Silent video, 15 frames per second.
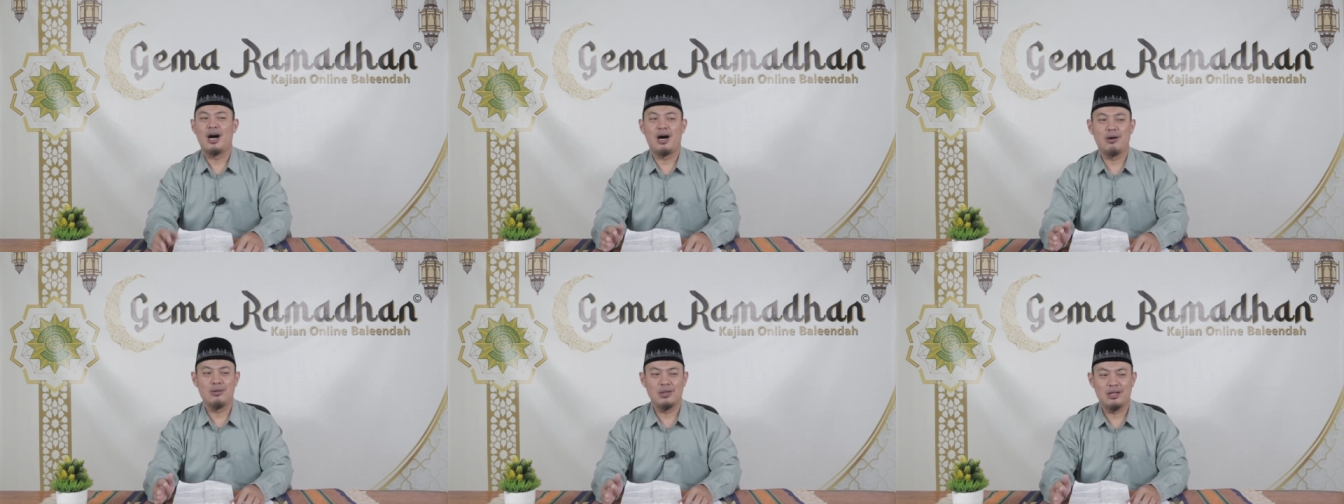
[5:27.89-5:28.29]

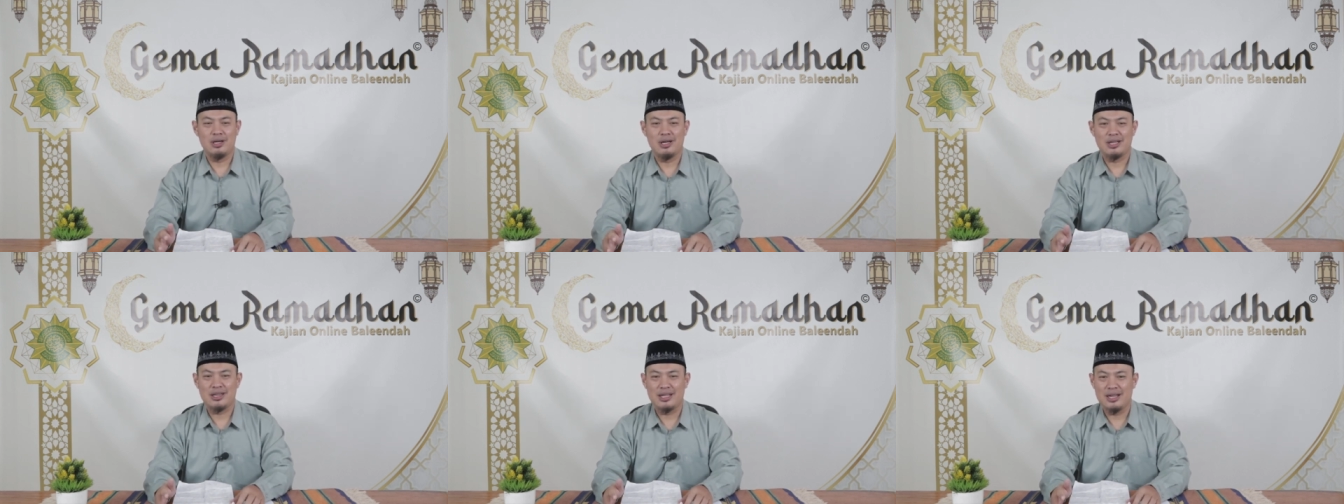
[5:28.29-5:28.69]

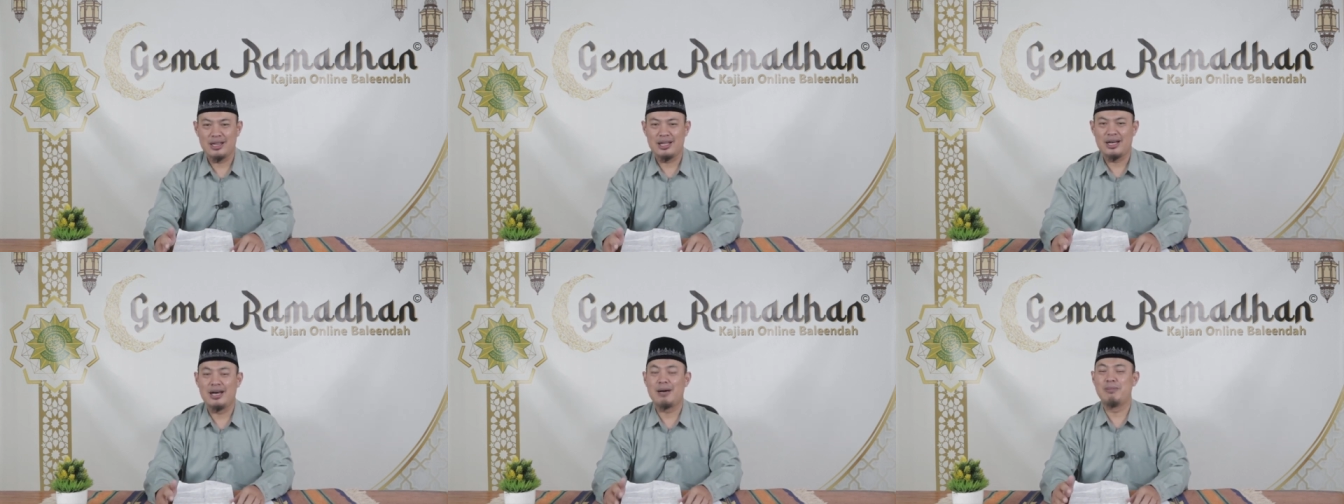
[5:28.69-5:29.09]
Allah
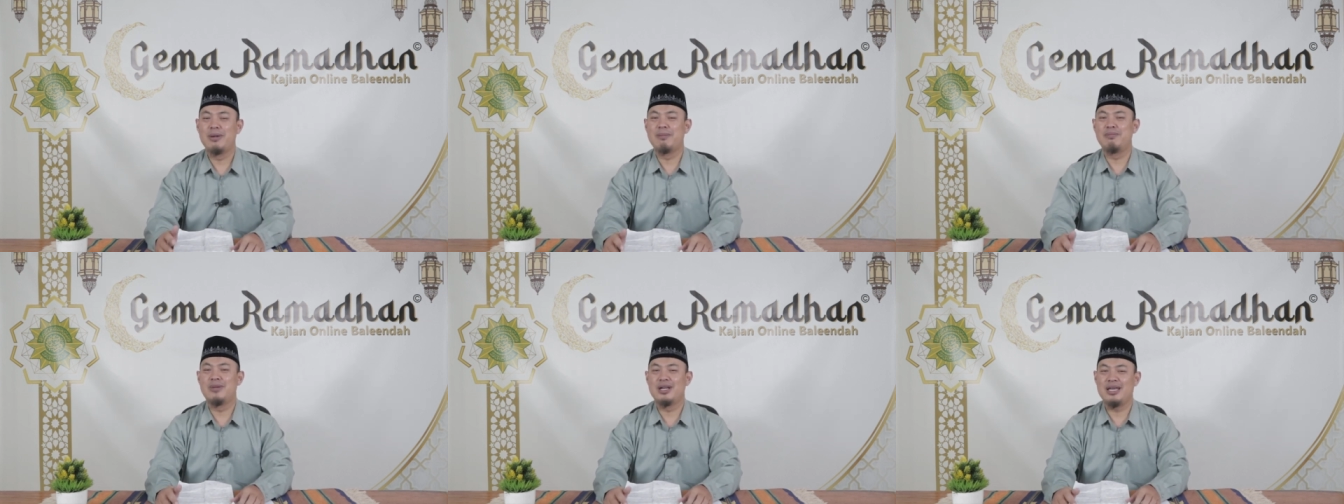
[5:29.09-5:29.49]
telah
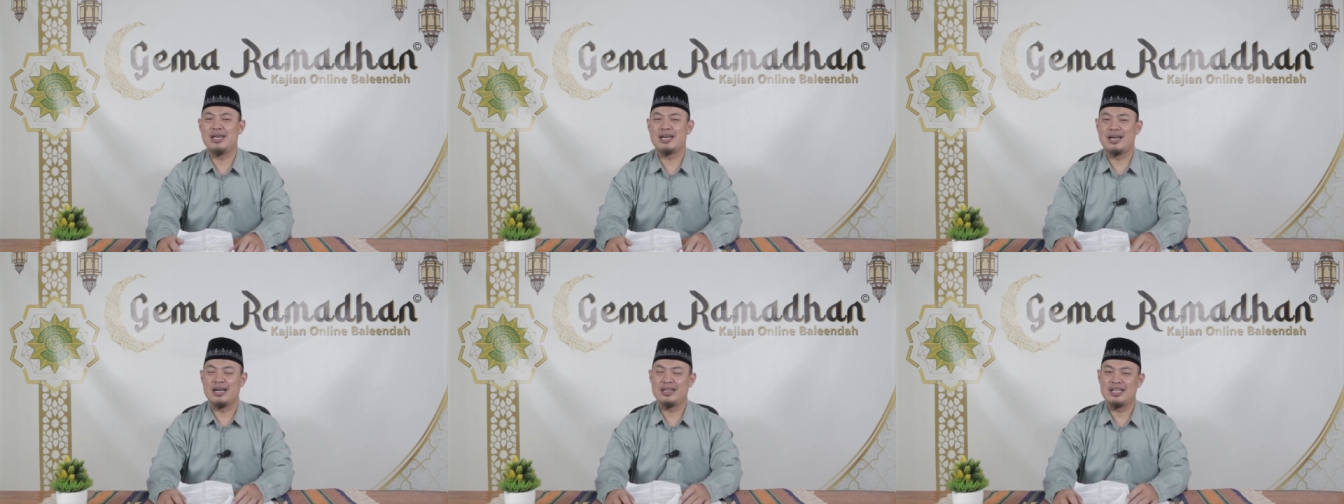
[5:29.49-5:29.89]

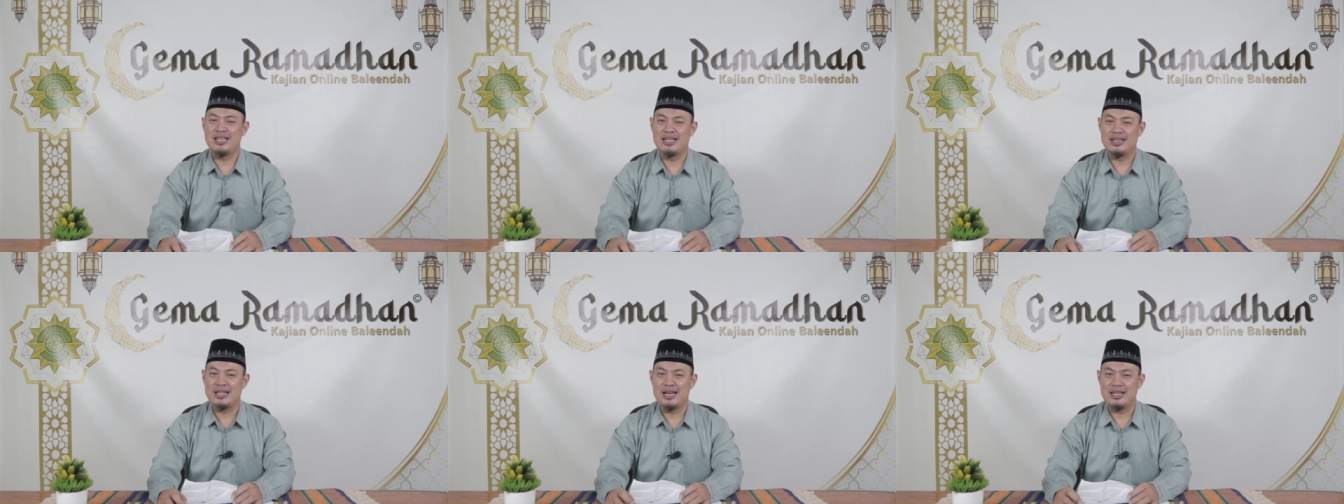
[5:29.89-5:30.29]
memberikan
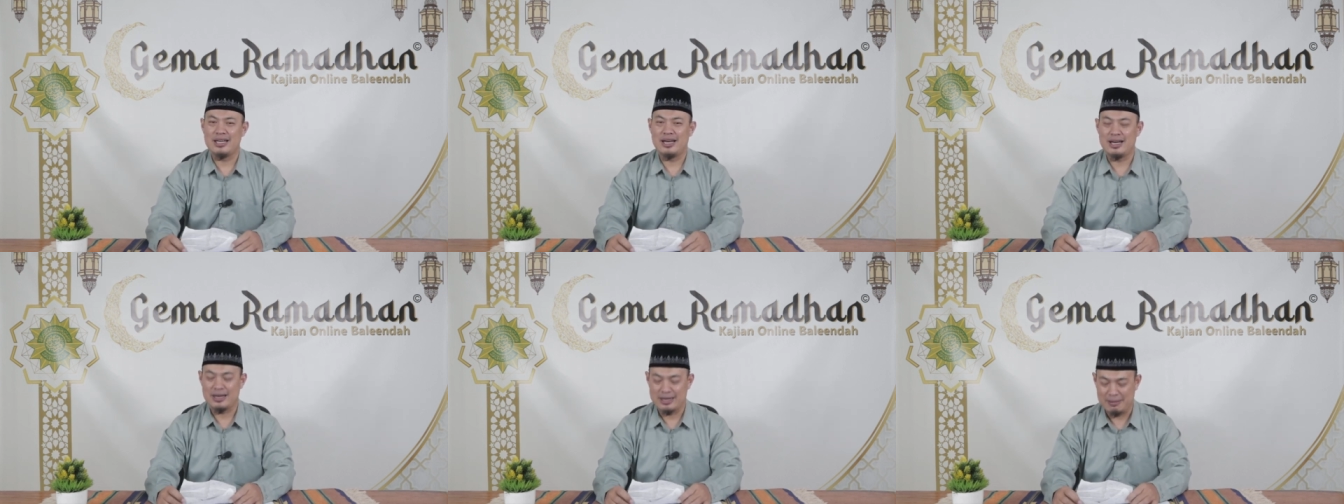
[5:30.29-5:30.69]

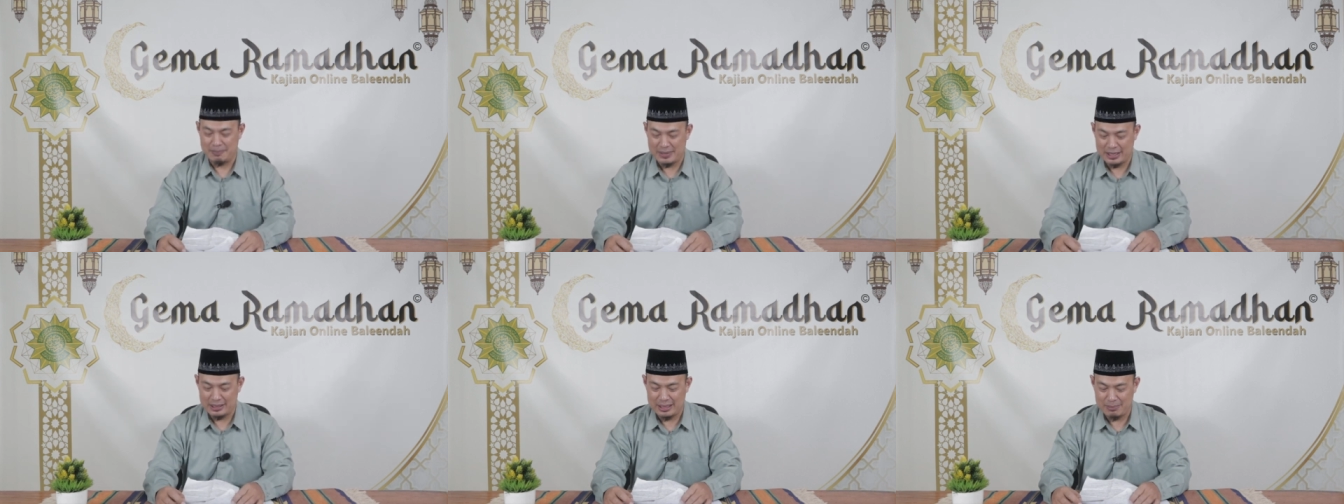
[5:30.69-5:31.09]
hidayah
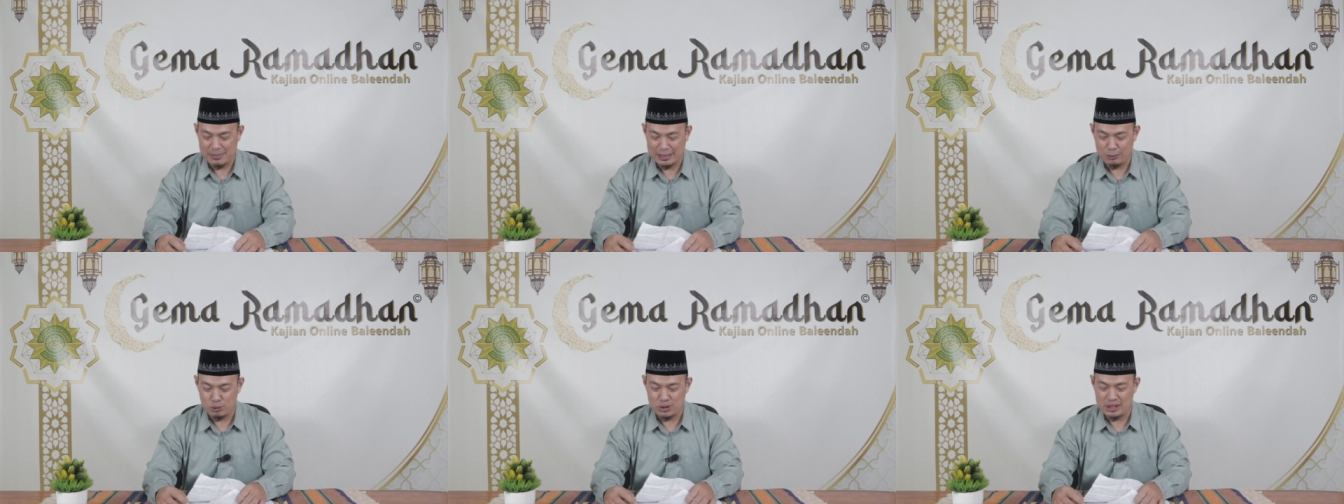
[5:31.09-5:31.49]
kepada
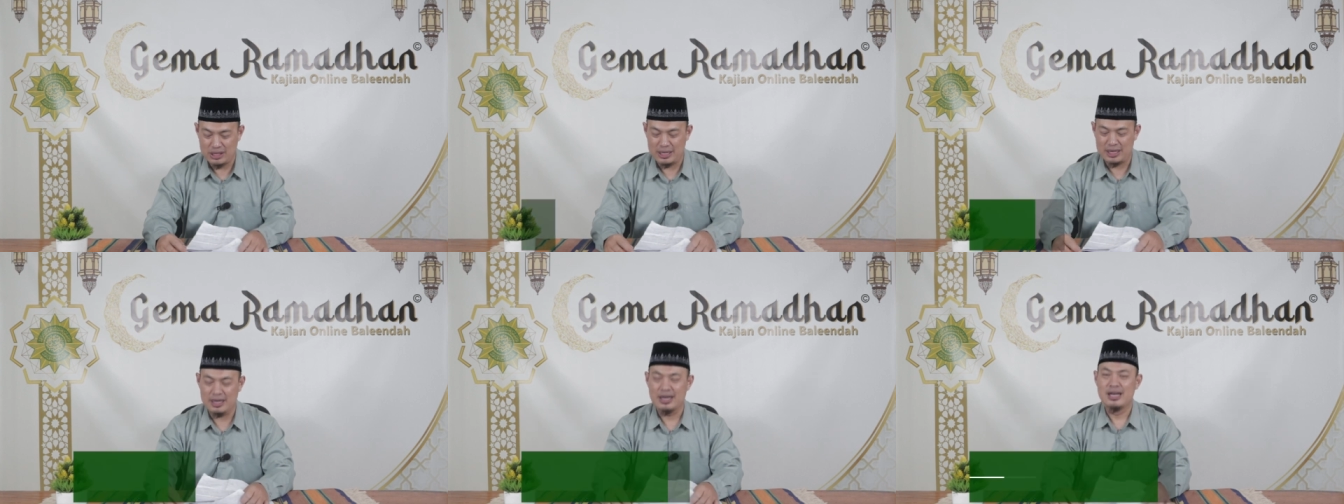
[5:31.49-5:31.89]

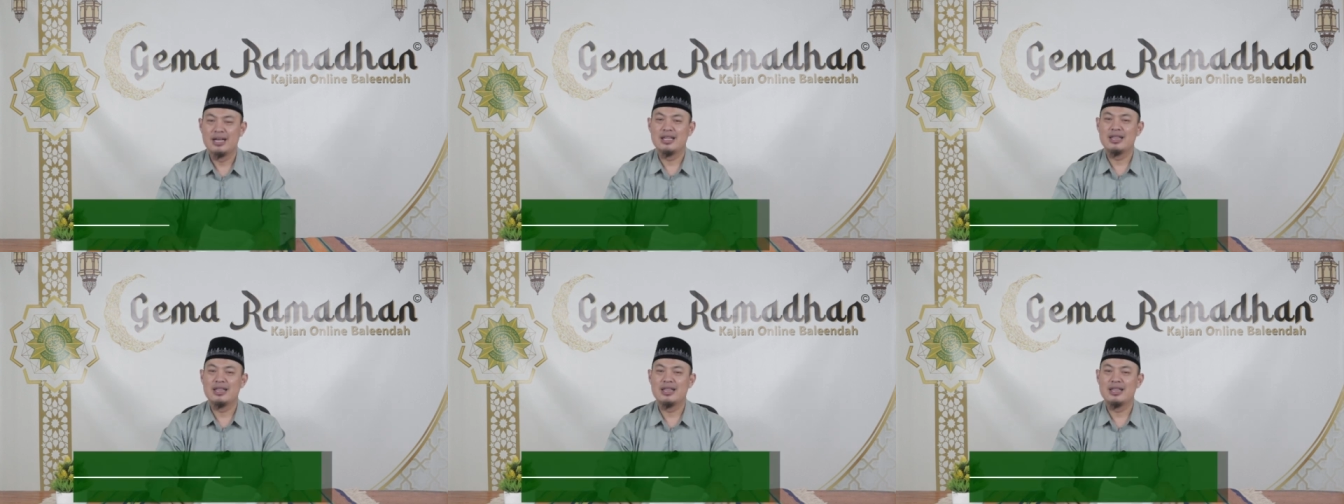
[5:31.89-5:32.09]
manusia